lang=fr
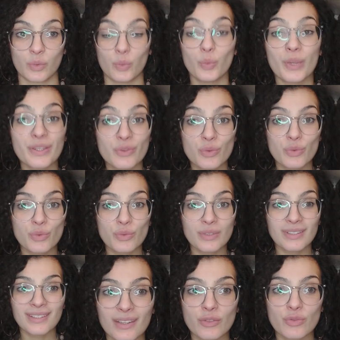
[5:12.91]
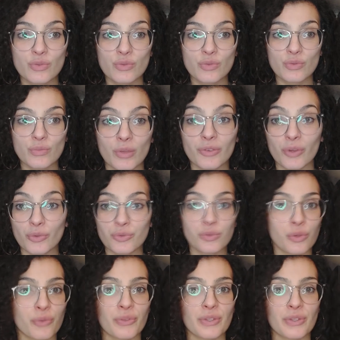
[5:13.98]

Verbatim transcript: où es-tu Qui es-tu M'entends-tu Que